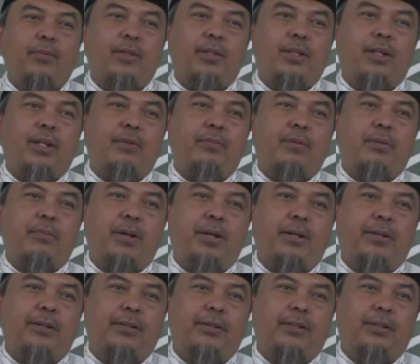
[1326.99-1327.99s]
Jadi memang
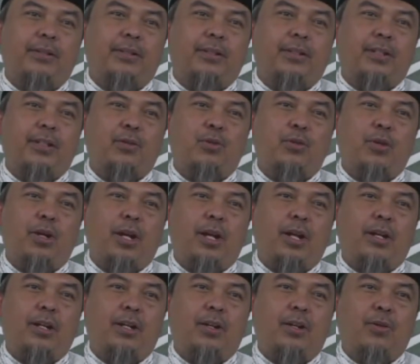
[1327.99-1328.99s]

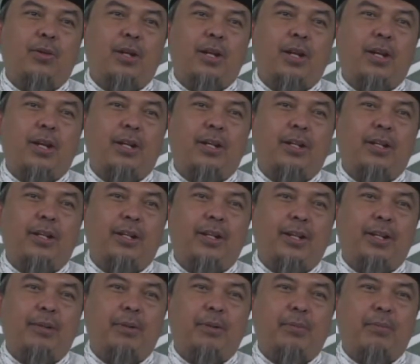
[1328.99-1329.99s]
kegunaan-kegunaan
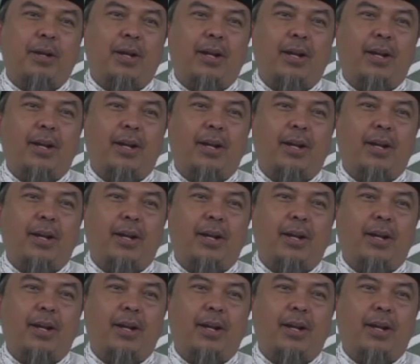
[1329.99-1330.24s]
ini memang